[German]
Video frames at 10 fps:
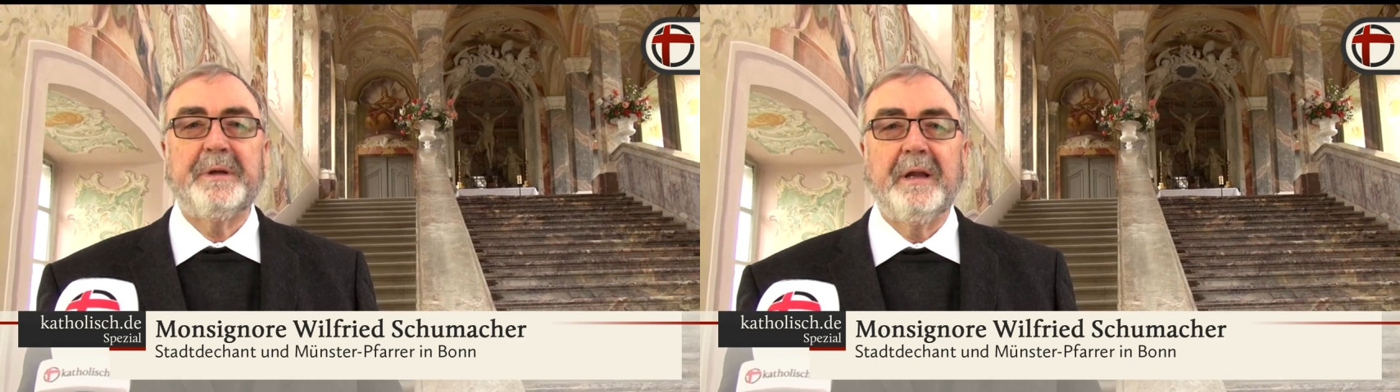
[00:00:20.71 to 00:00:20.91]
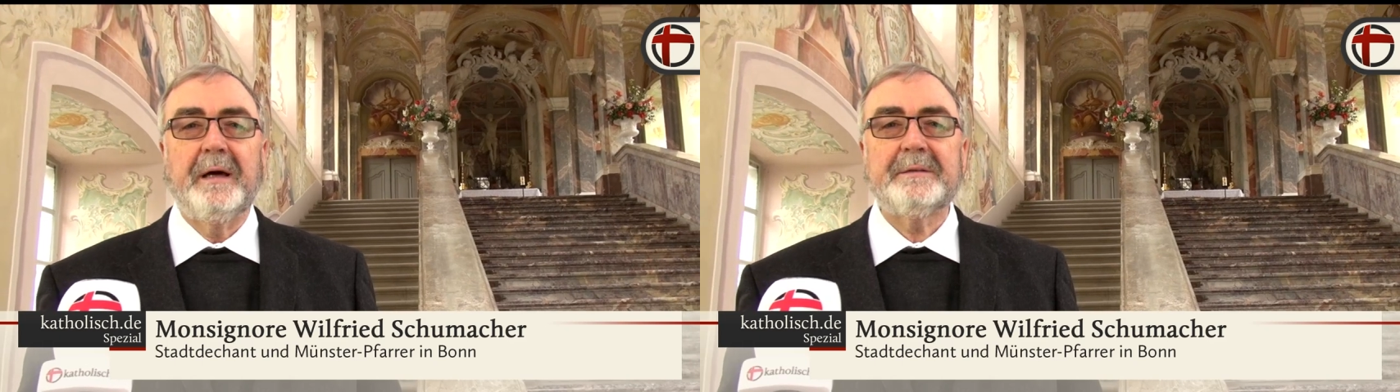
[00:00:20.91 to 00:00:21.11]

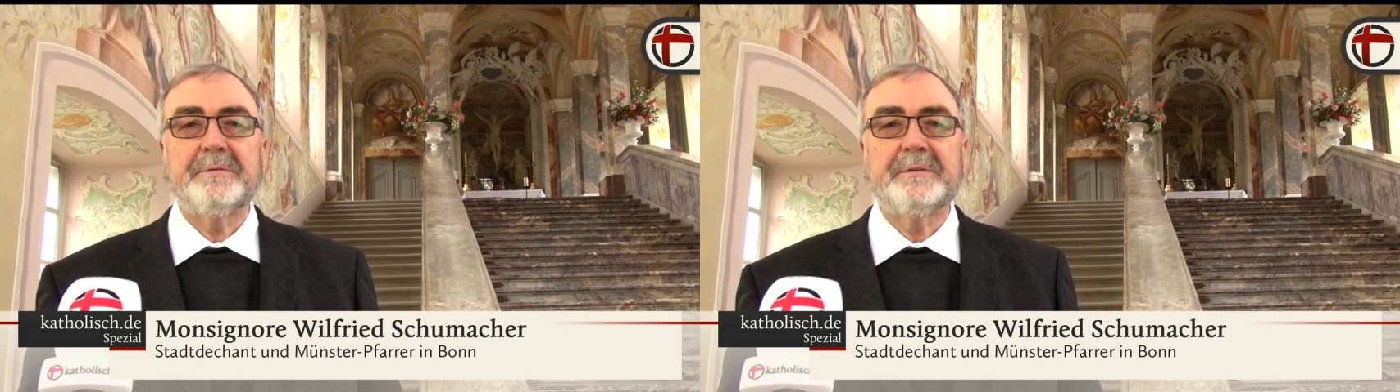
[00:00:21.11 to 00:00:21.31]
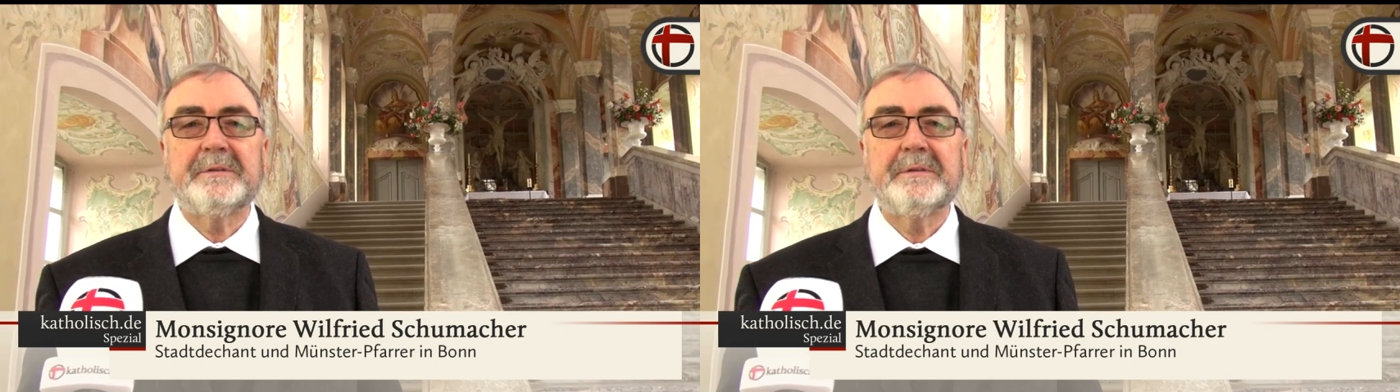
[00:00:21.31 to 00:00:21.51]

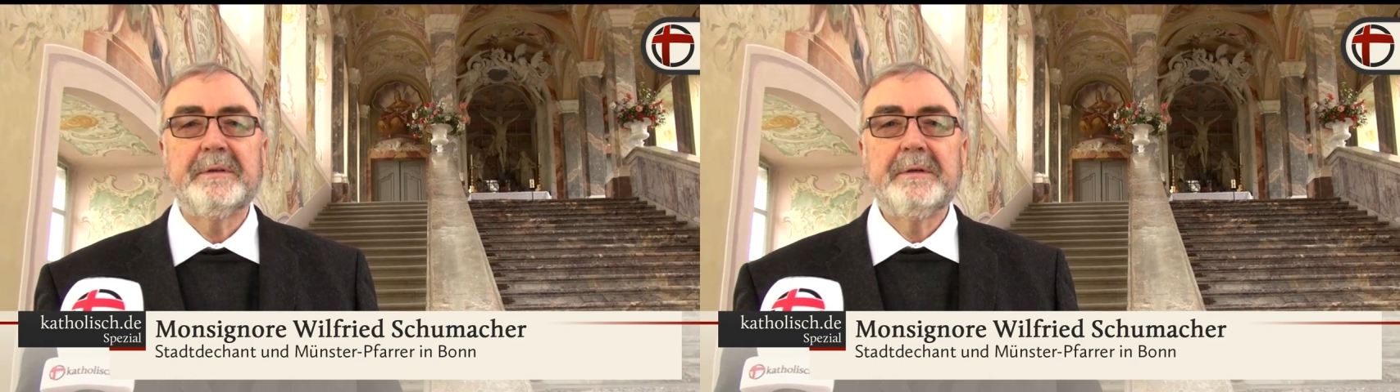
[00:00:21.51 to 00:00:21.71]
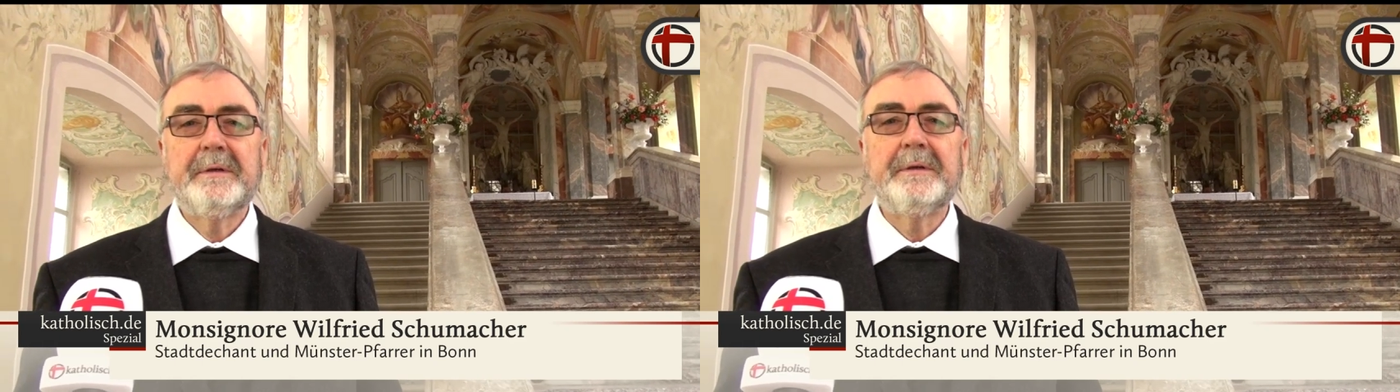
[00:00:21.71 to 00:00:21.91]
Pilatus
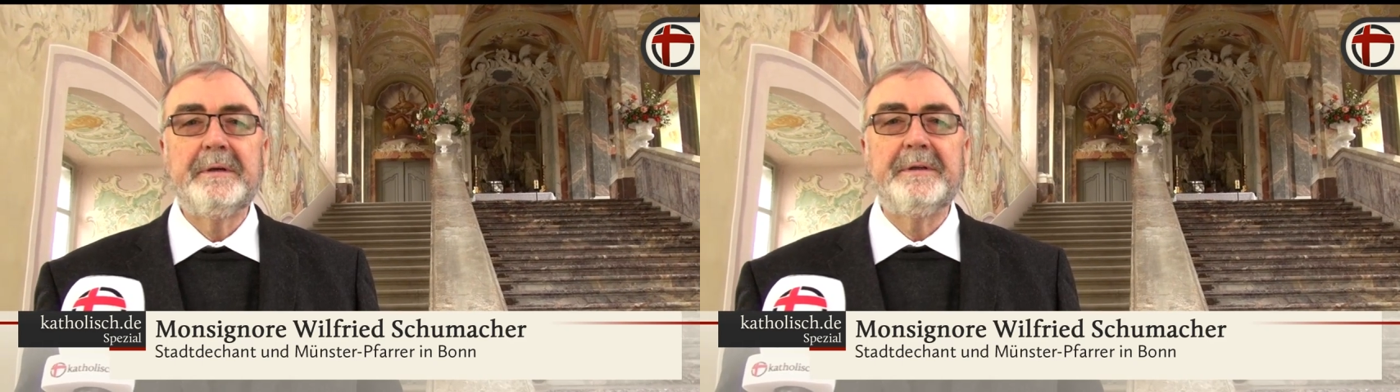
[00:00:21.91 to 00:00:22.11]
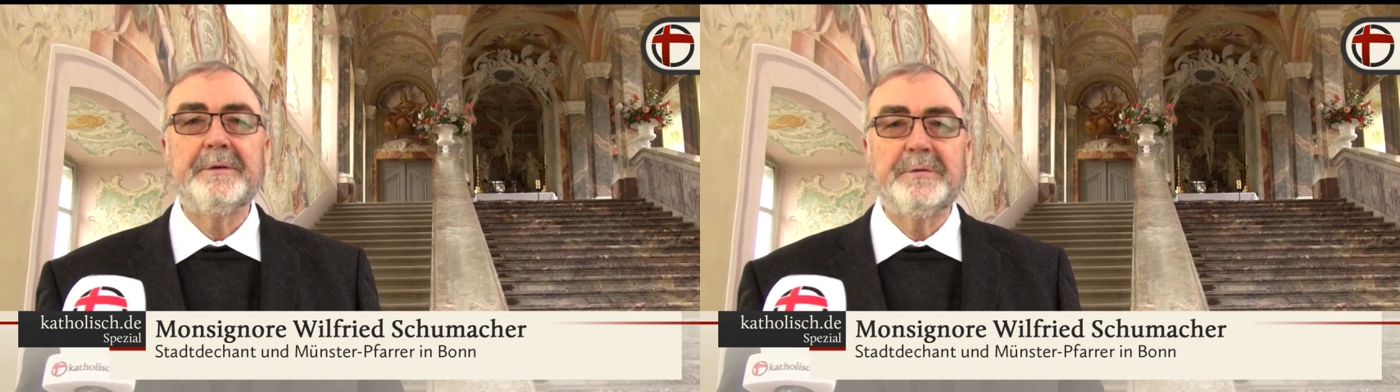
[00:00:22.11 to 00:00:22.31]

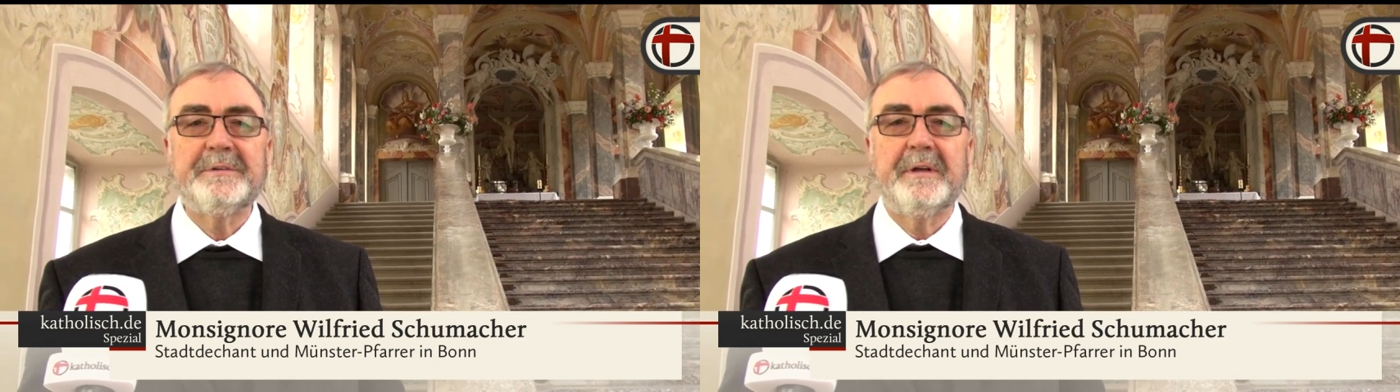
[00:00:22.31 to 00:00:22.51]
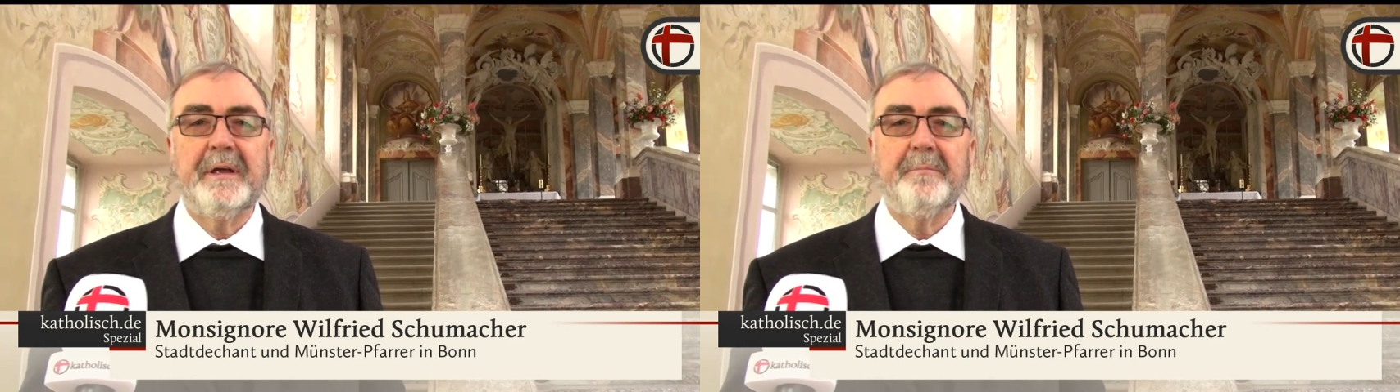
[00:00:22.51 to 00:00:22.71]
in
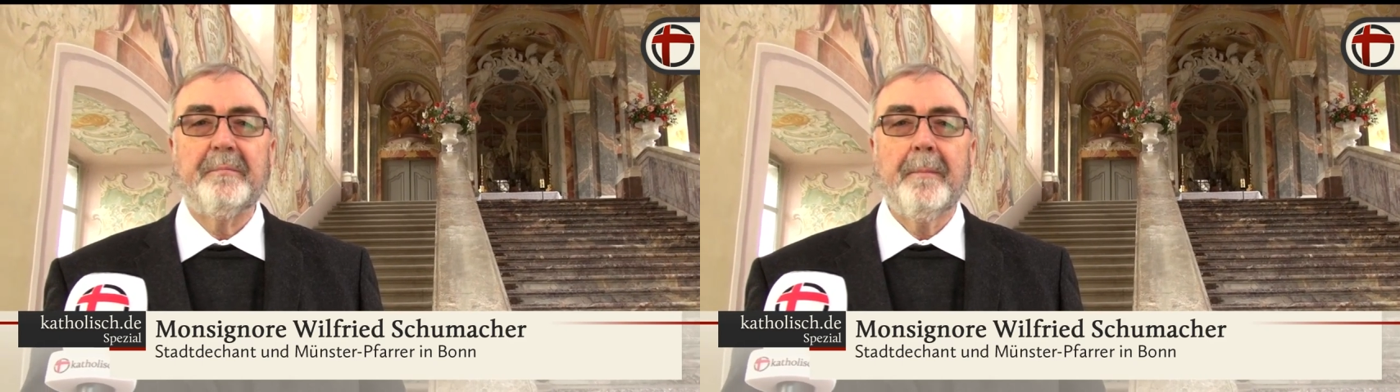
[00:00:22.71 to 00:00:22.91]
Jerusalem.